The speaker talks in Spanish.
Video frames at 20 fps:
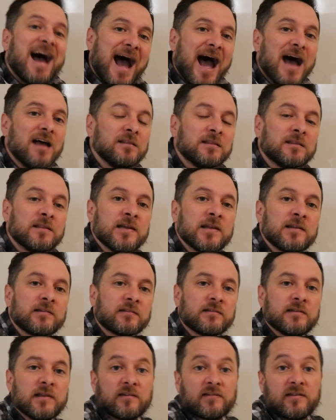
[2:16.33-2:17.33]

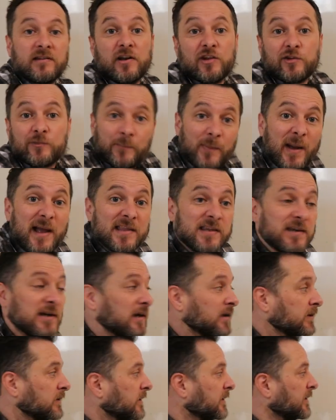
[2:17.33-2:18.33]
antes de ser
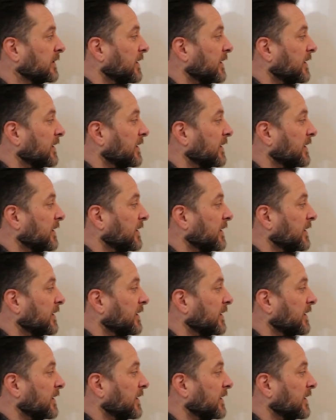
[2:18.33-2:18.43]
España,